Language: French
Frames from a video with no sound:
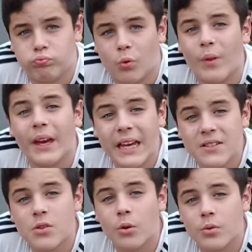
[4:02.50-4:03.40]
On a
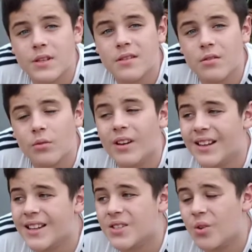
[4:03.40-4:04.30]
Castor aussi. Ouais,
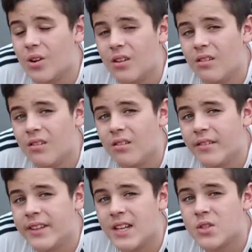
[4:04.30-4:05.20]
Castor.
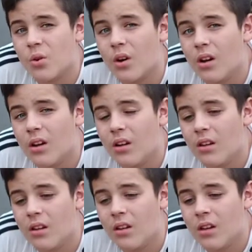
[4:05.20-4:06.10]
Castor.
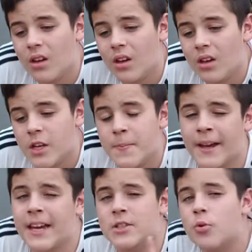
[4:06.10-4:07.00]
C'est pas
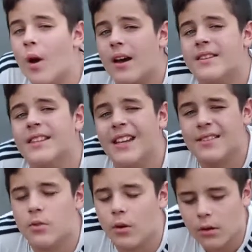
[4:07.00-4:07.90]
Castois, c'est
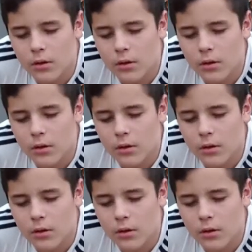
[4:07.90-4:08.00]
Castor.